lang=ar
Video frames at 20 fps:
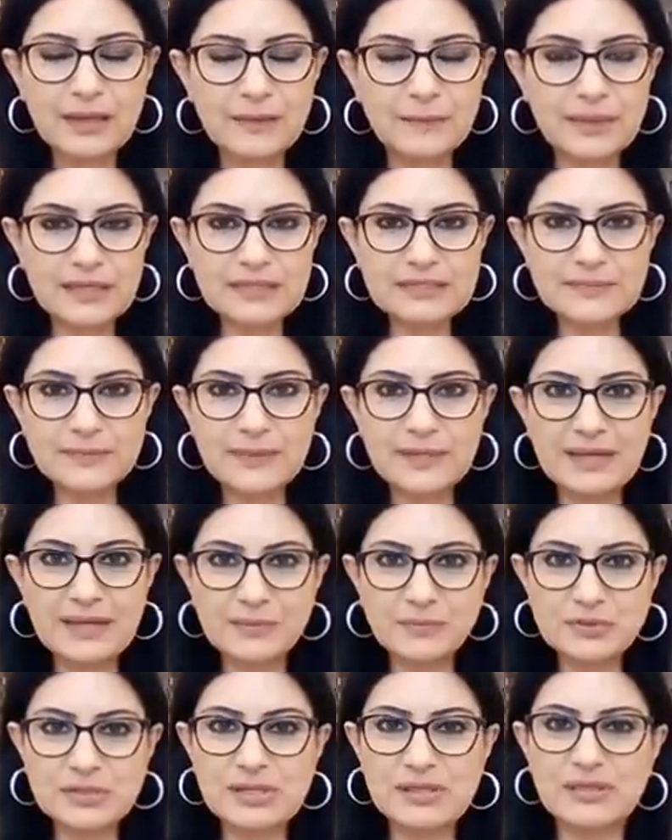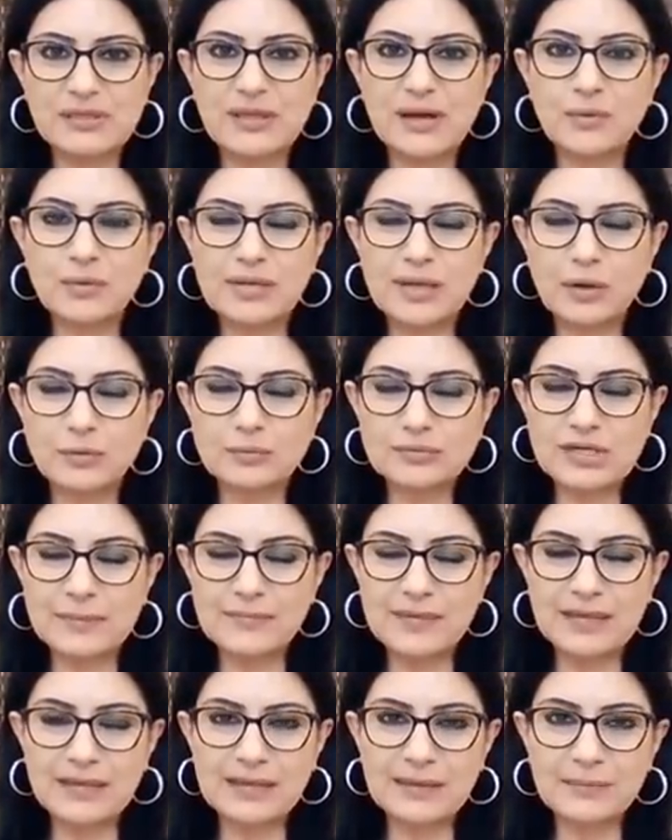بالنسبة لبرج الثور يوم
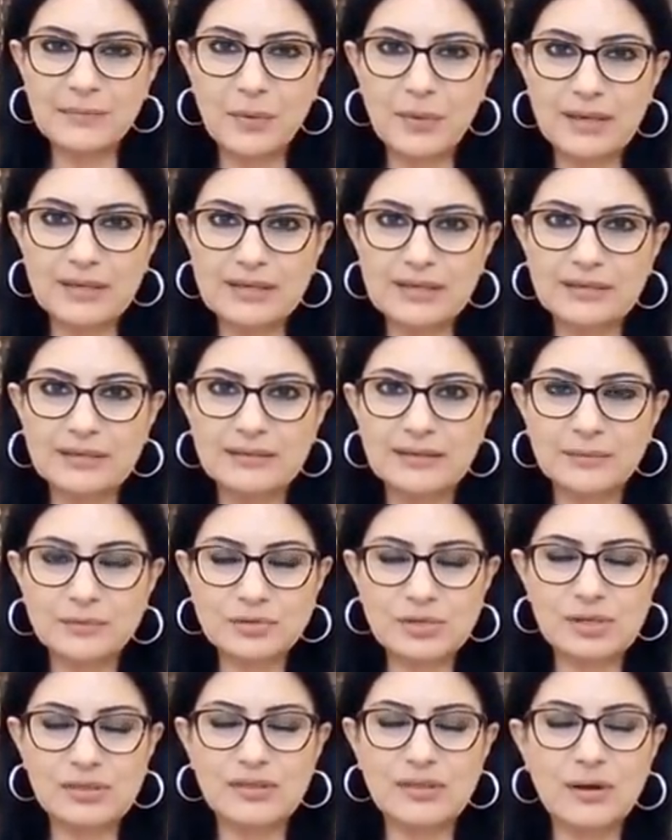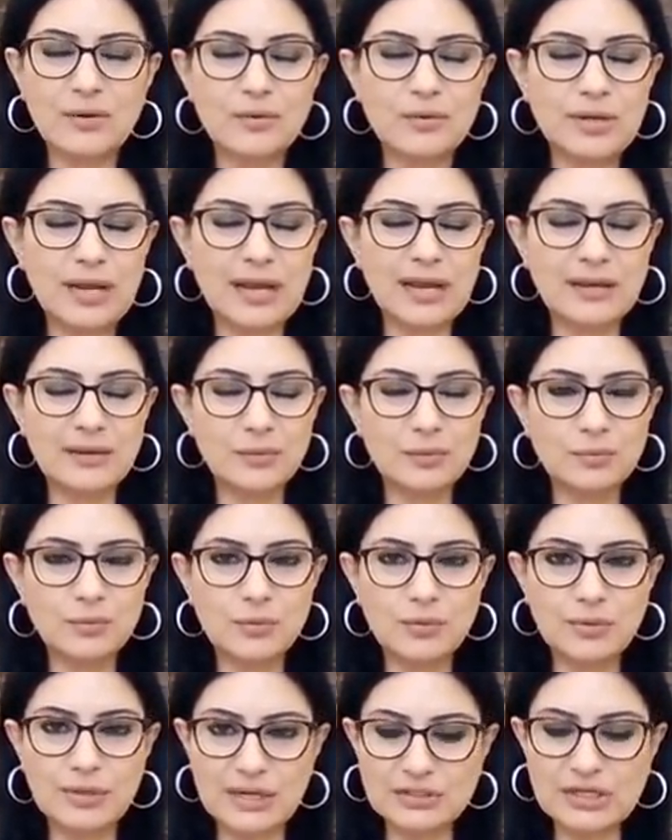جميل لمواليد برج الثور
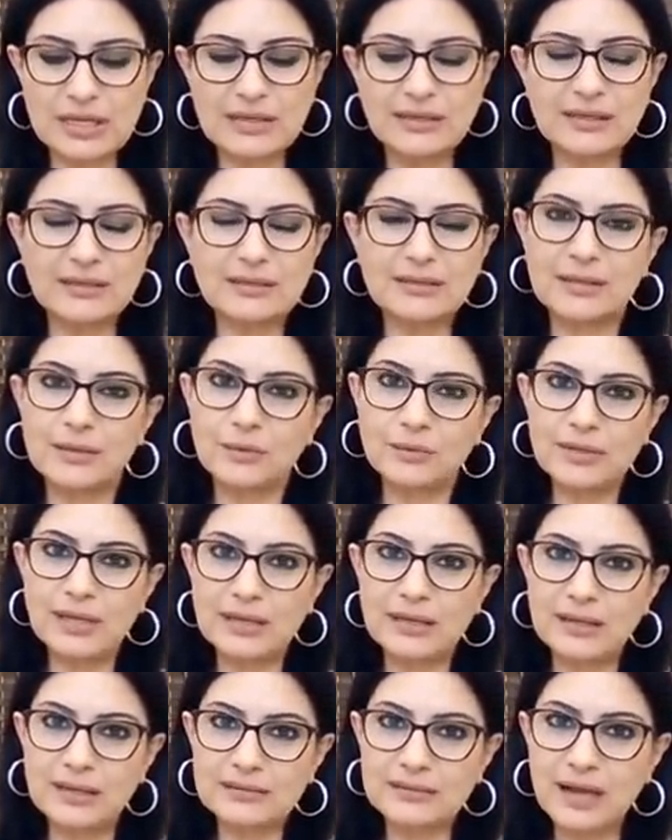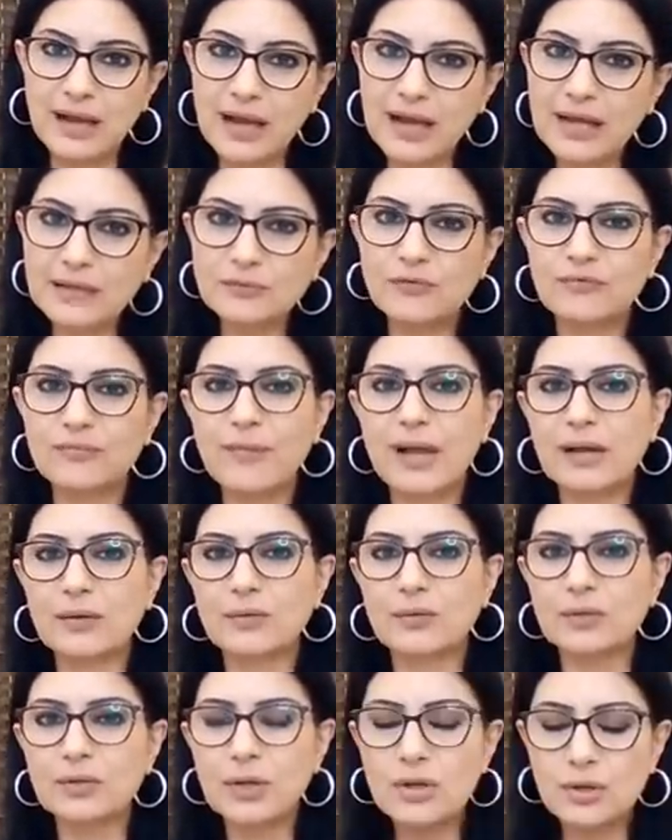الأمور جيدة هنالك تعاطف
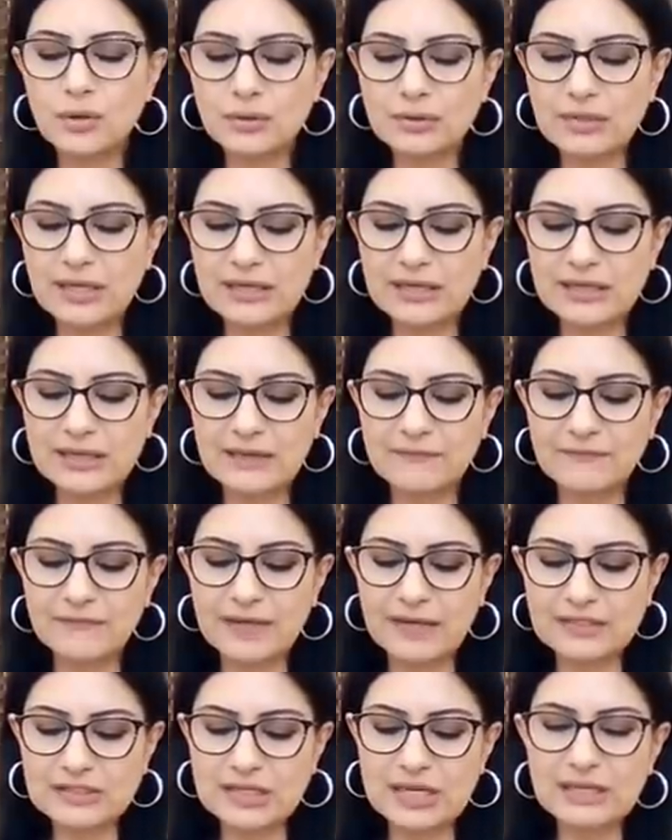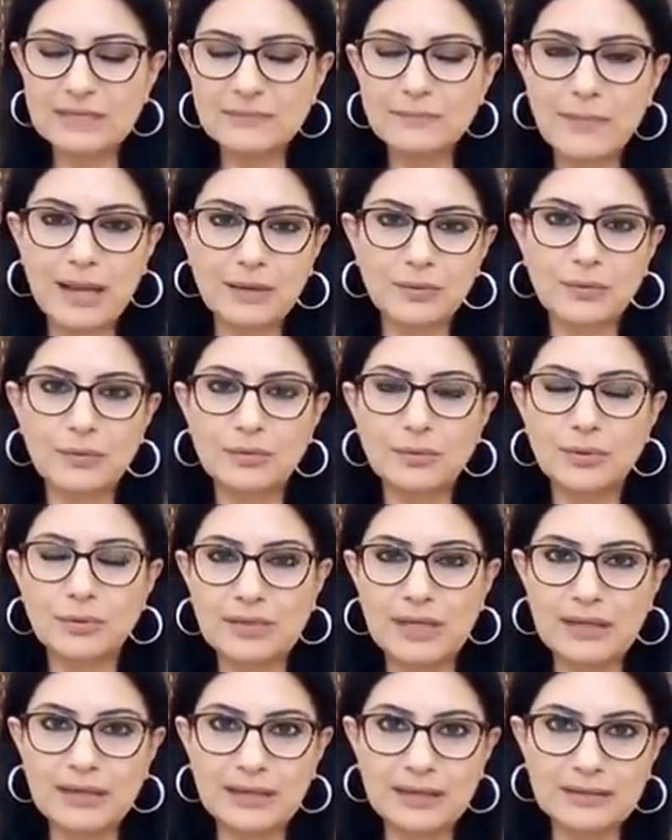معكم هنالك انفراجات معكم
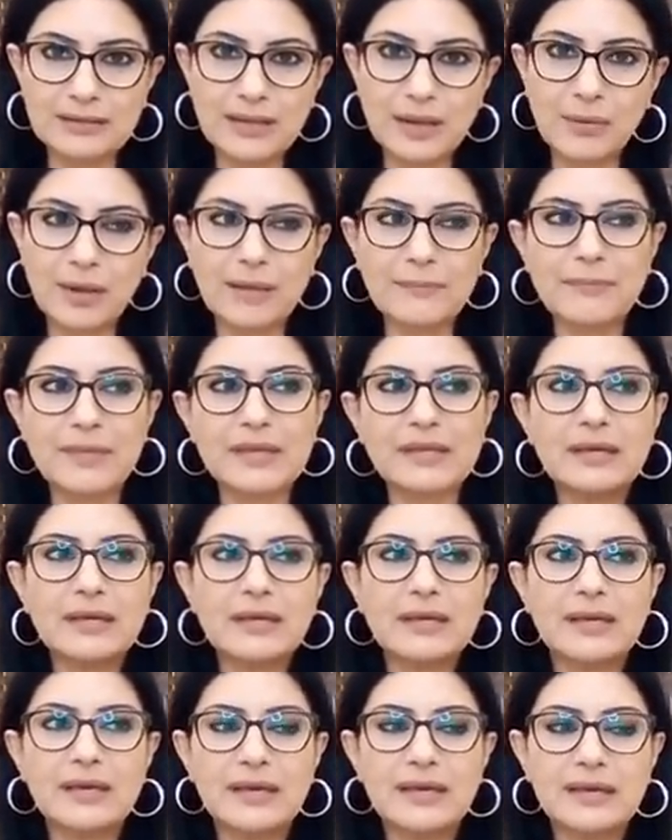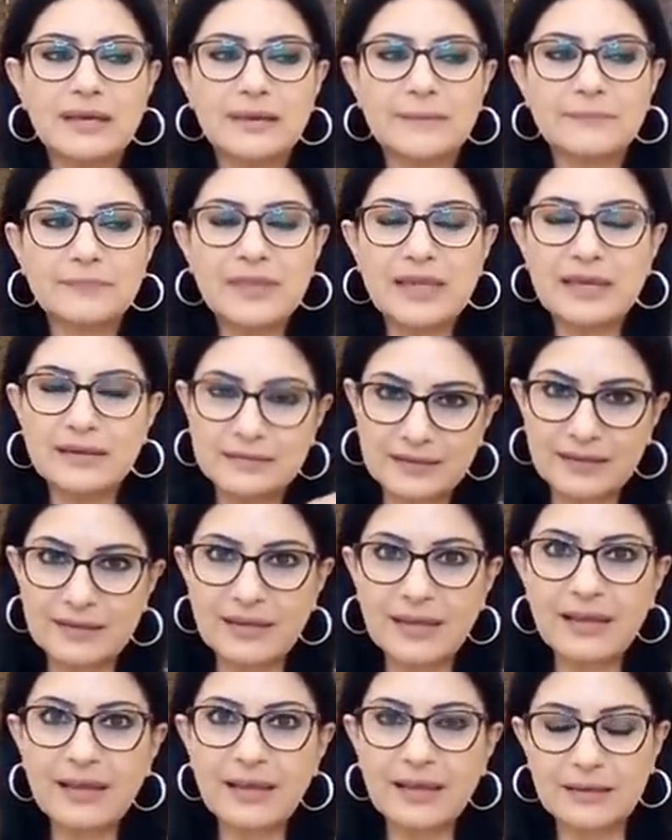هنالك نوع من
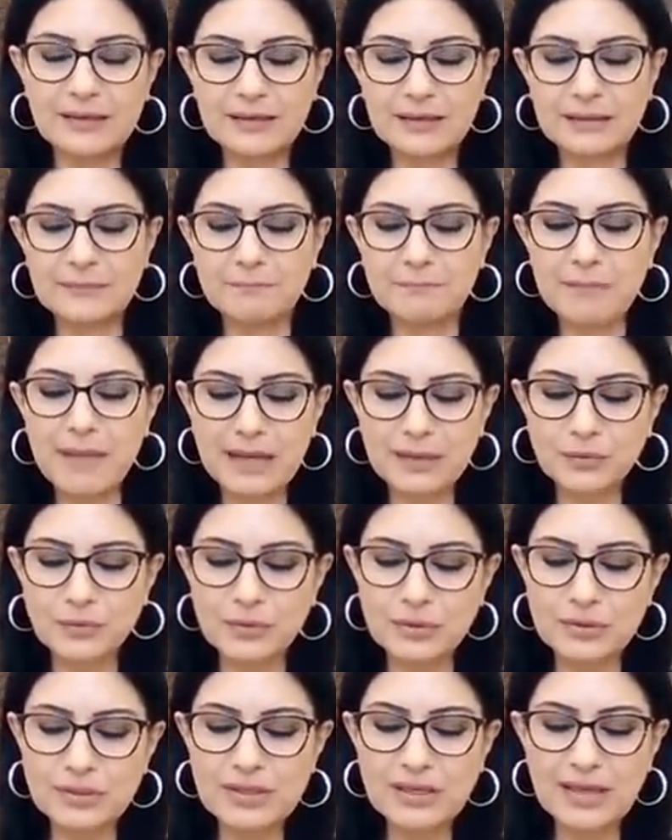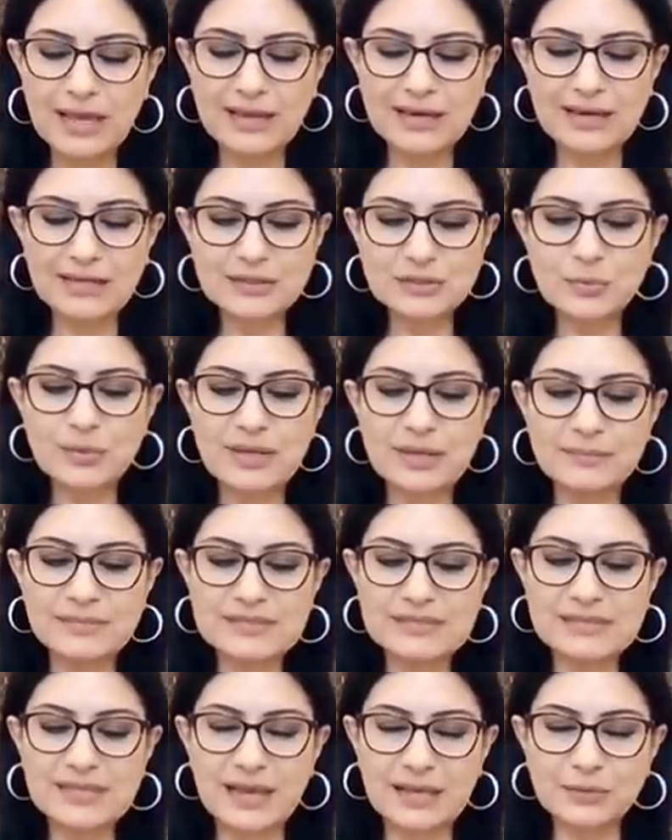ارتياح معكم الأجواء
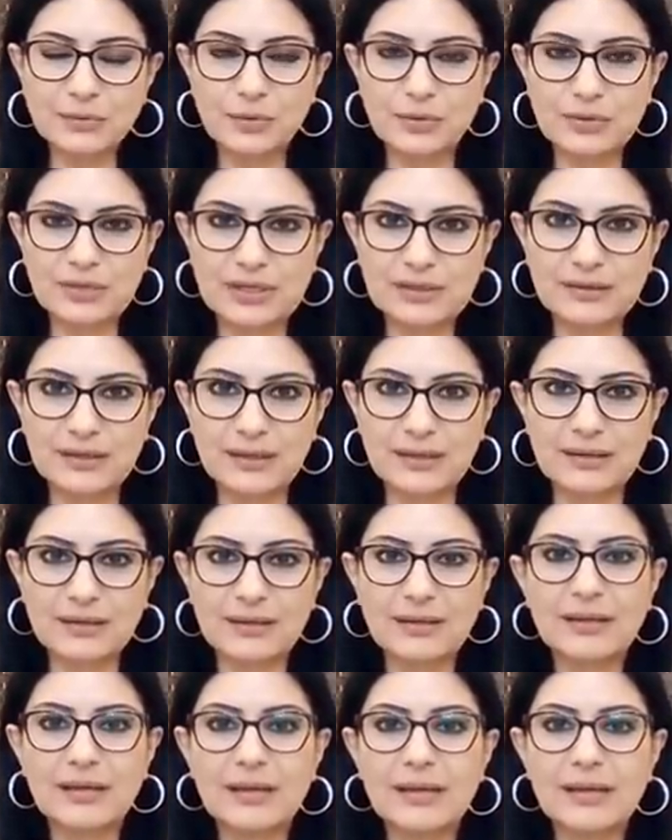بتساعدكم كتير